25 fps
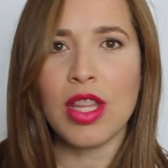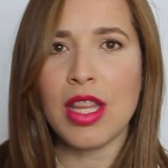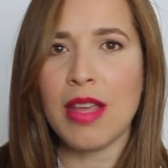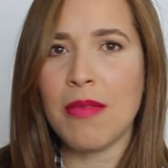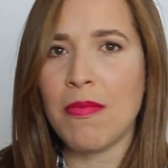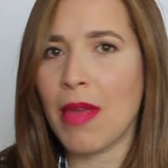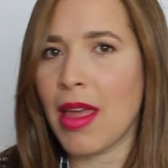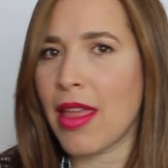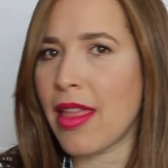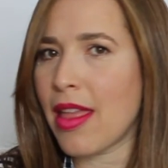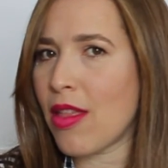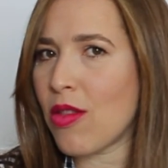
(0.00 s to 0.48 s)
ni
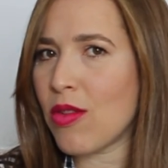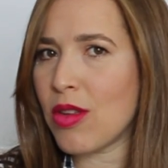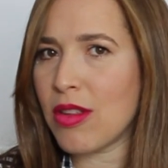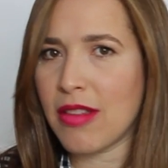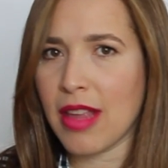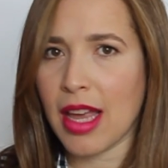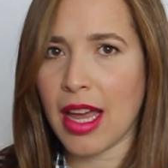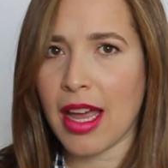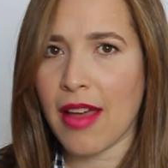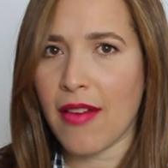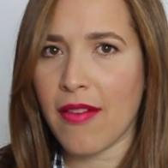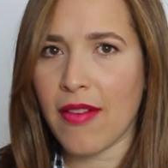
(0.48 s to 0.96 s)
me ha dado
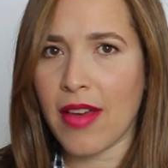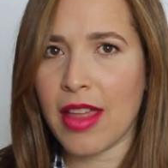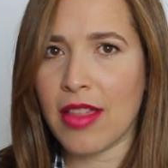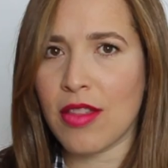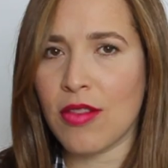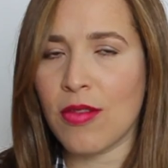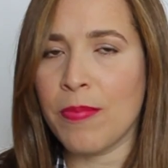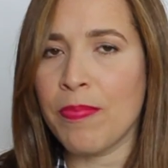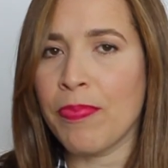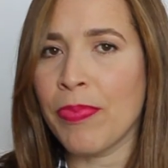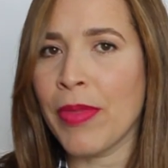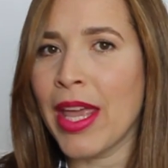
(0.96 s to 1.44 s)
ese
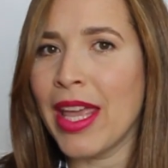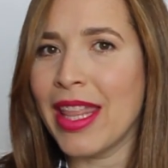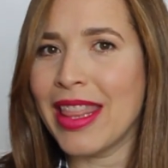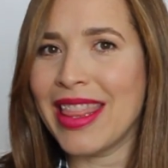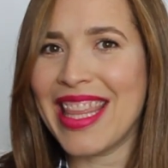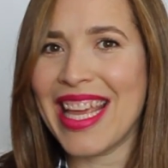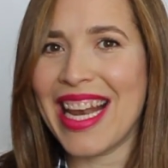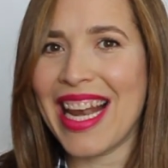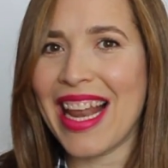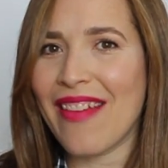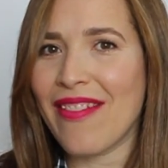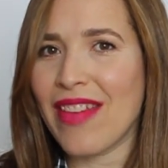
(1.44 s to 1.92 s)
acabado
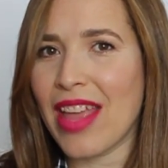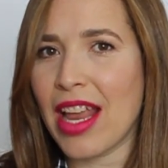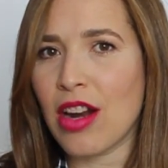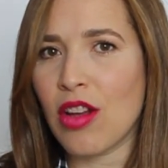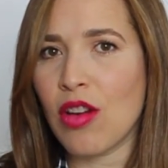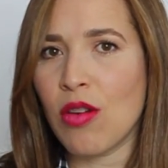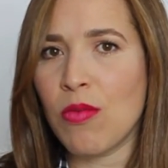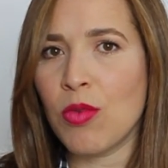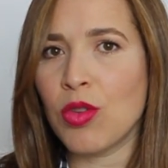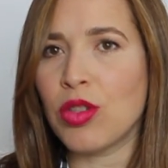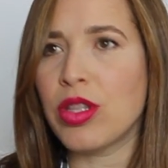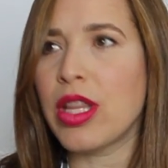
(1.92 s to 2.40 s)
de labial
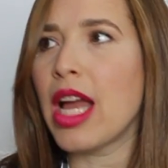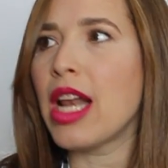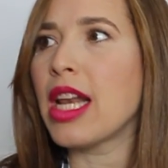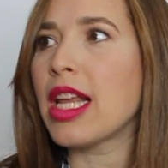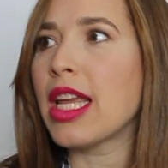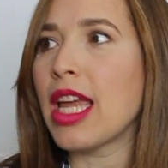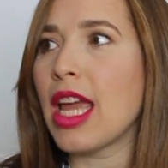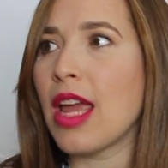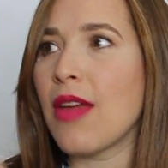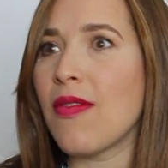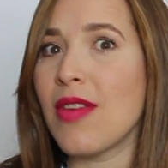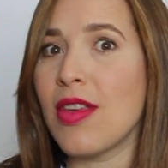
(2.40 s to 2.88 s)
como
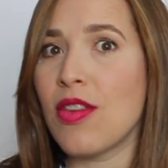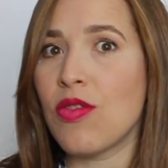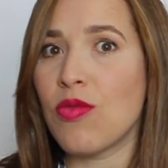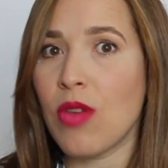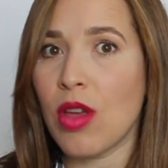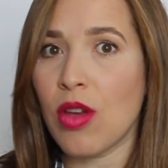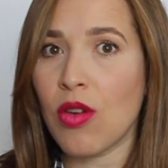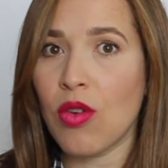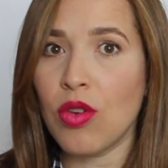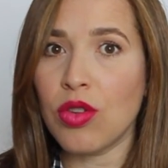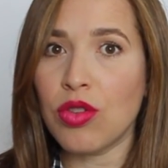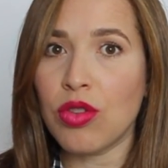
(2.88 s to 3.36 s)
tal que he
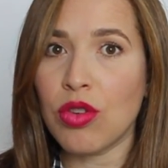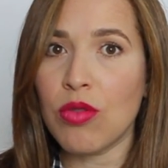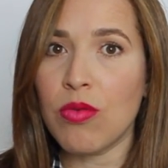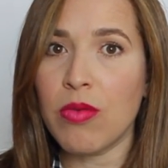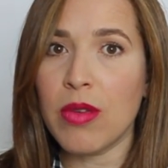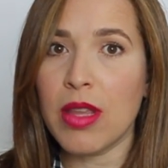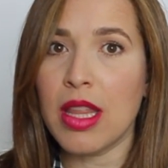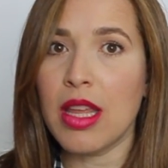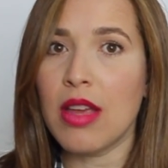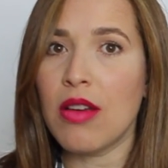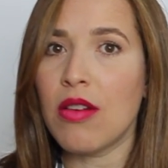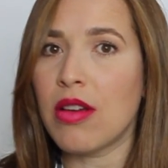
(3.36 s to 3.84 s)
visto en otros
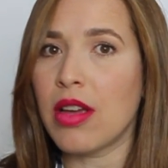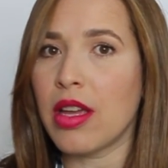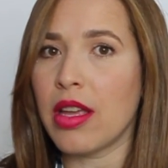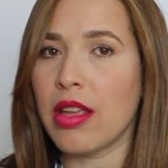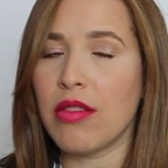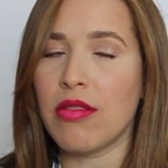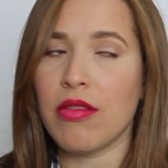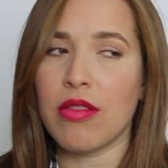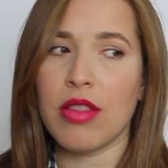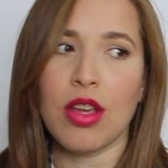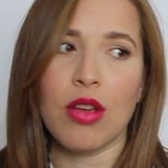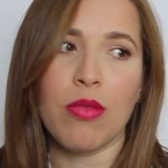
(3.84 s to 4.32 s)
videos
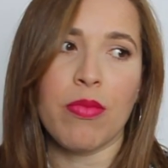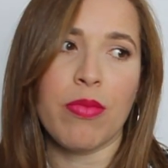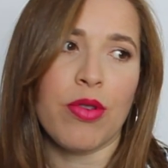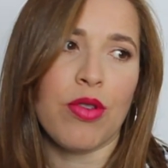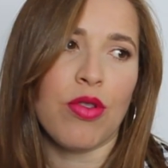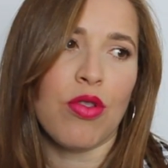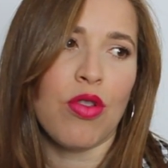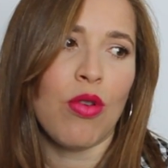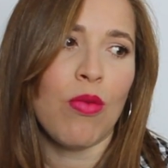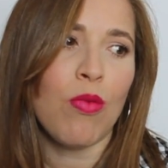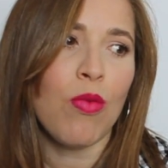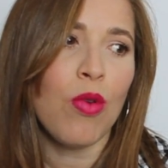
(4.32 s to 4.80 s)
que yo digo
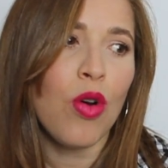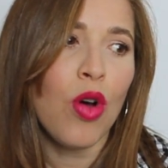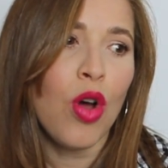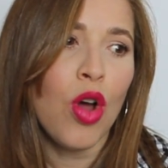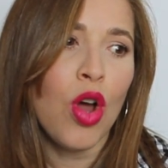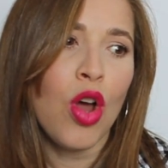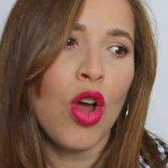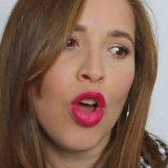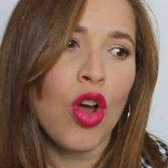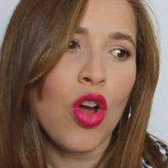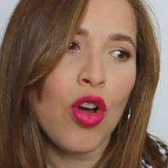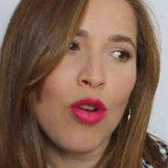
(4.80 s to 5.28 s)
pero cómo,
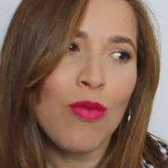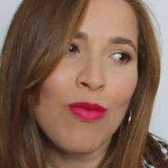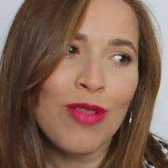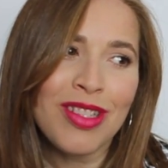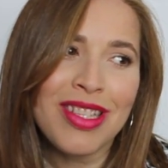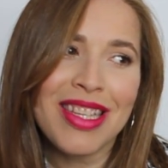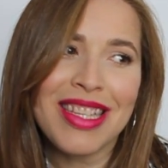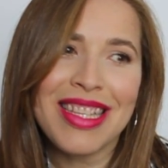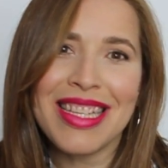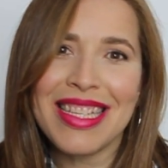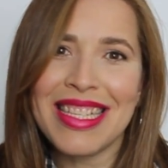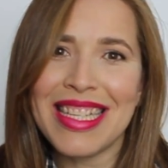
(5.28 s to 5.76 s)
cómo
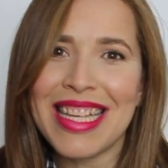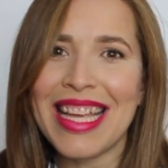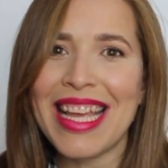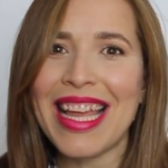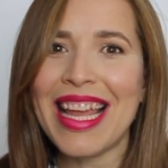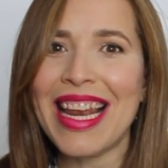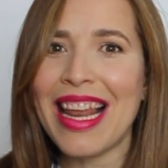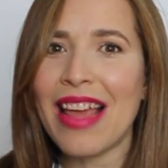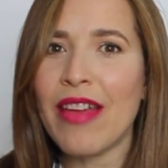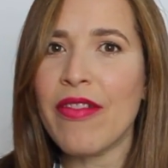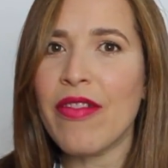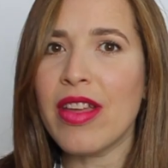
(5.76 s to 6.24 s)
se te
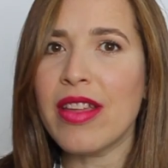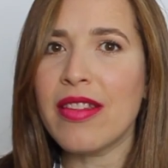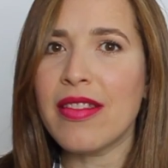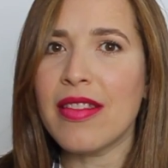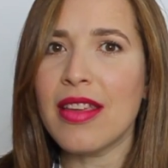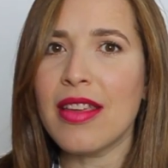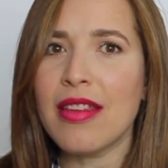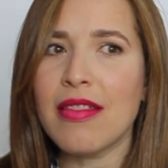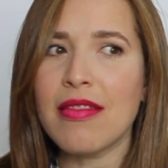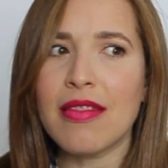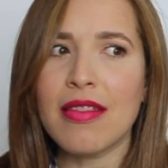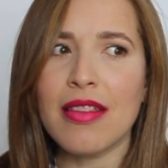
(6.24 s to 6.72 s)
seca el labio
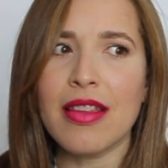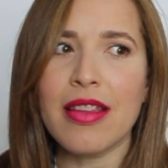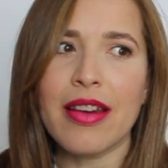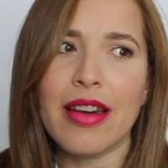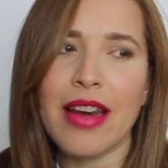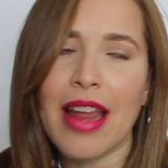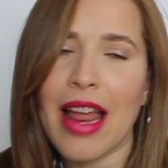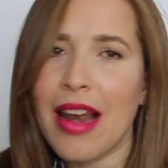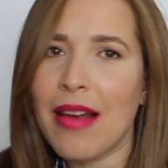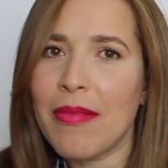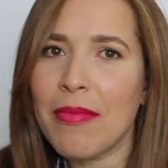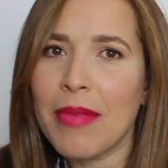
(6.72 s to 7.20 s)
así si
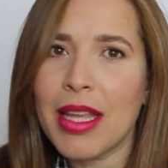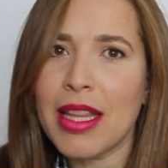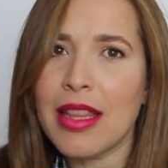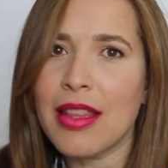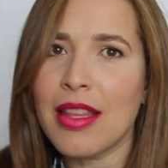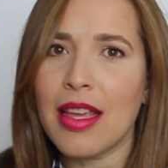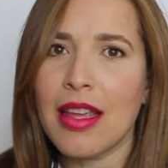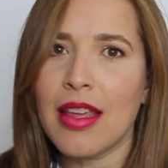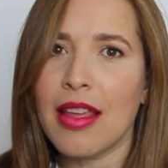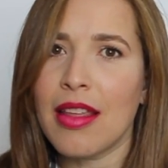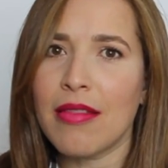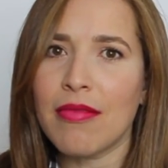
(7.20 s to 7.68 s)

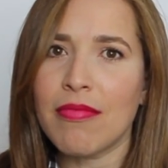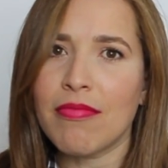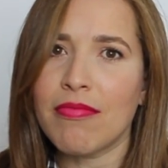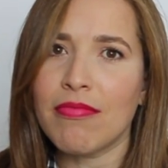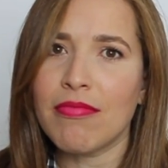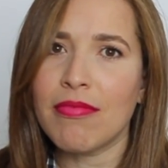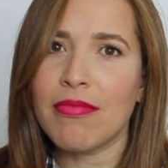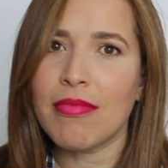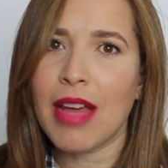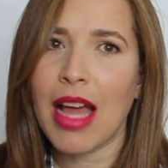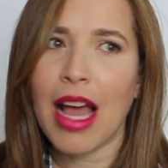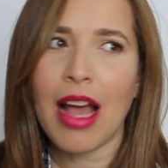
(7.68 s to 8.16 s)
realmente
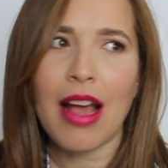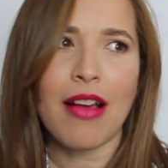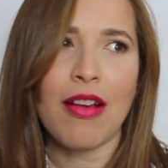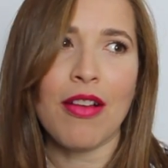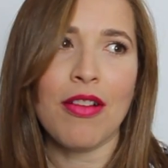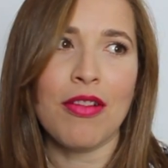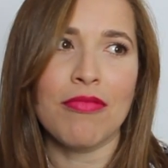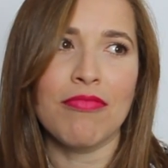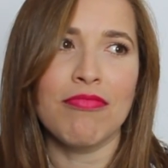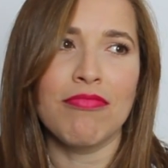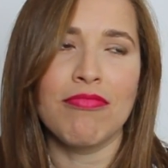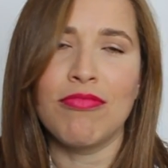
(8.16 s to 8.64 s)

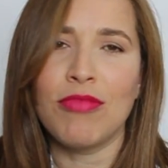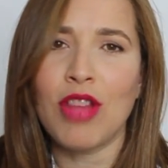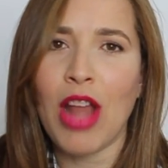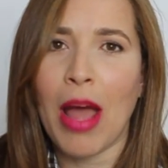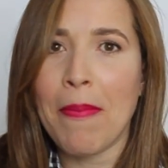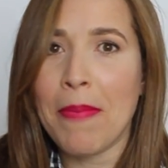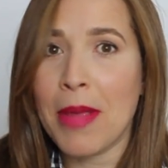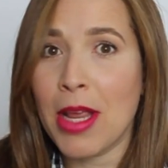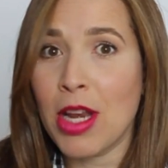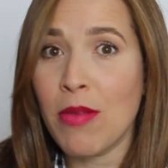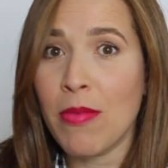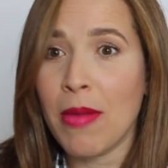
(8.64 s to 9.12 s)

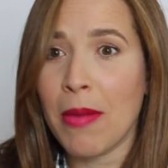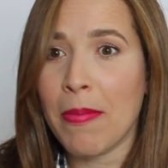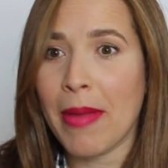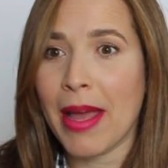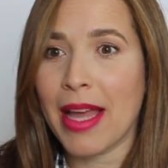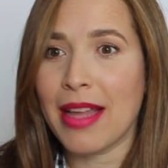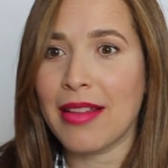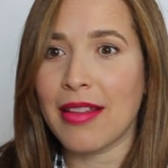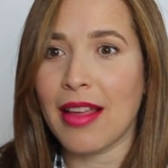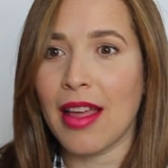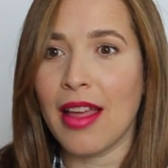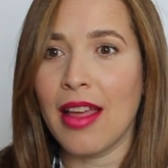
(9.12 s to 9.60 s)
a mí no me
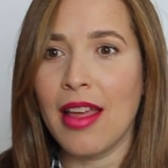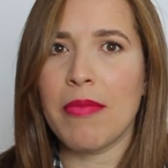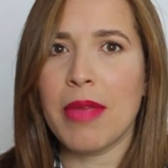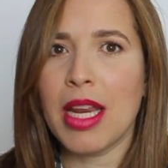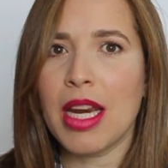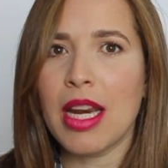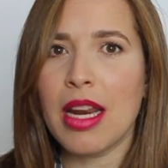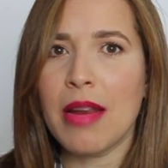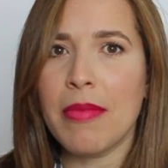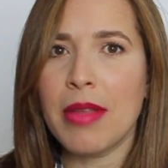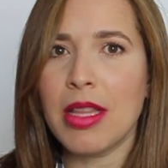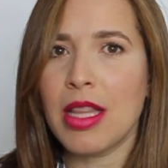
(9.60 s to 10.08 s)
pasa, a
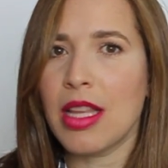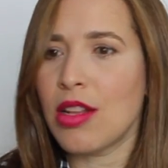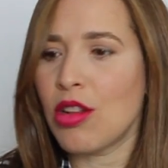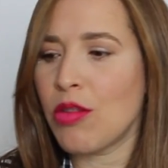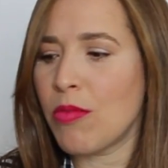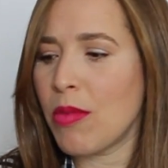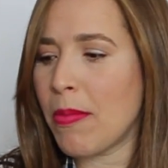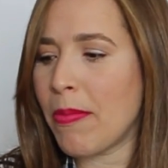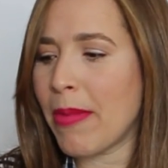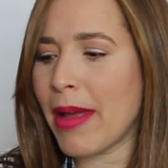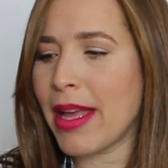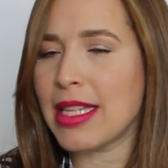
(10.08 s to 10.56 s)
mí realmente
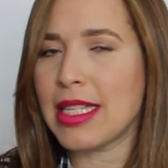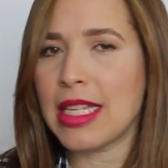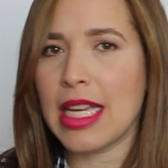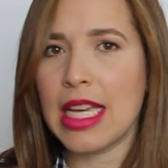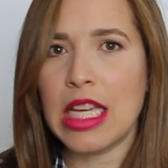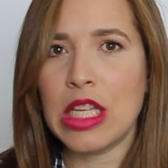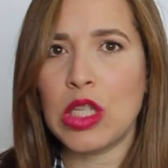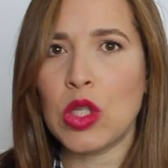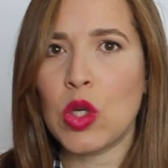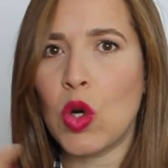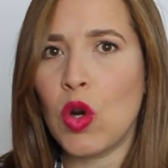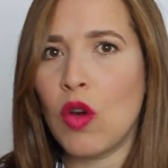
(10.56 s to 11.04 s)
no me pasa
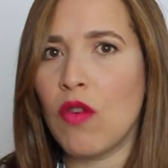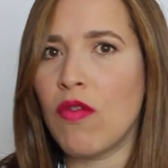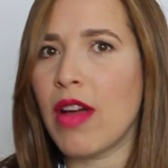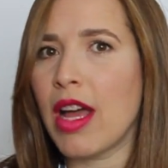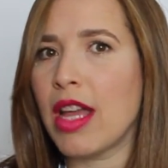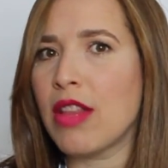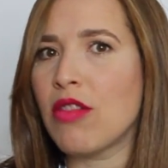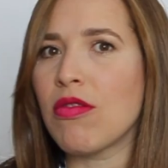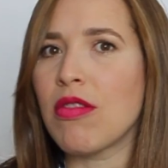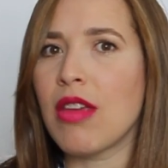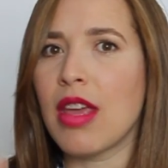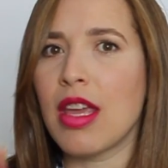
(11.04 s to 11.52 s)
y yo los
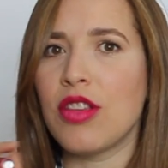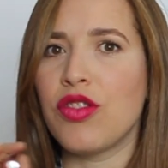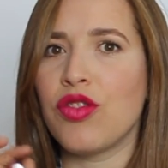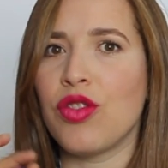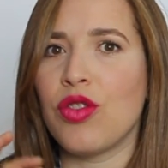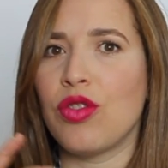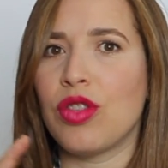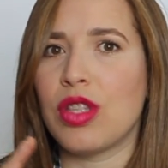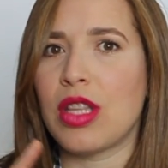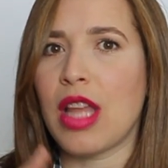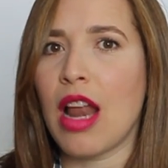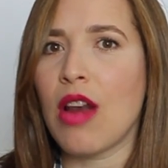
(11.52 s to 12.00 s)
bato y he
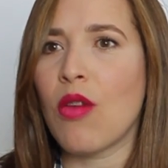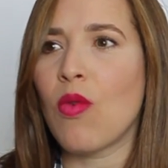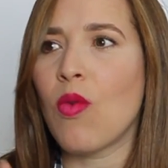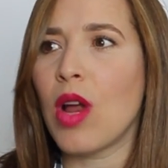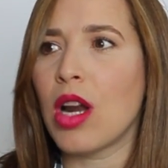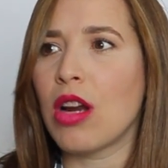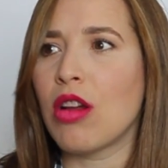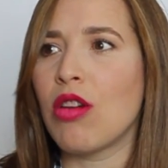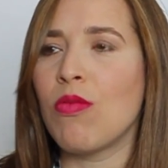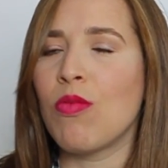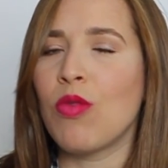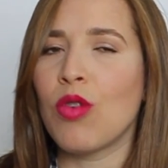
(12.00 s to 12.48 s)
hecho tal
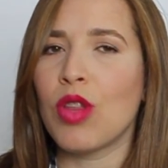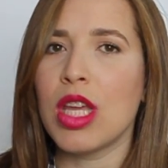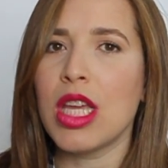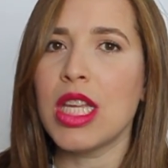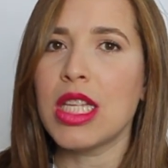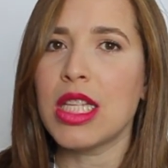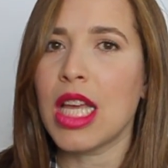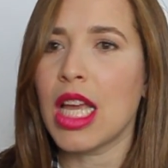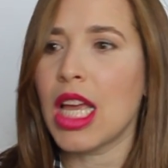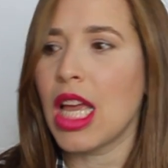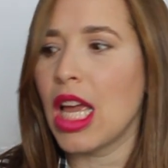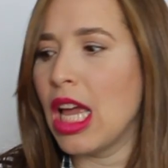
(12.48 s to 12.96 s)
cual como
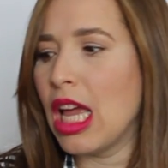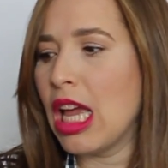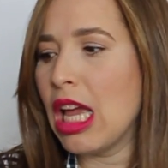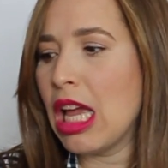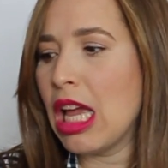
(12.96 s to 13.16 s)
dicen